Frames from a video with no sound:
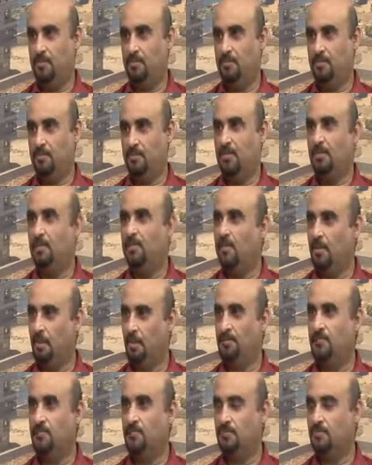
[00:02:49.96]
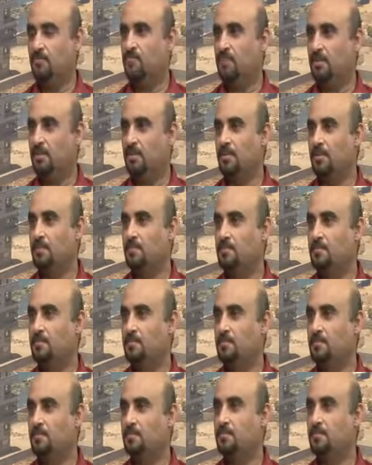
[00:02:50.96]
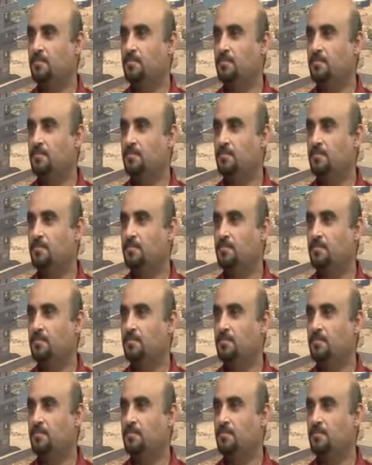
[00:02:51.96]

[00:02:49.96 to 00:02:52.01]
قبل ما نعم. نقسمها فضل. قسمين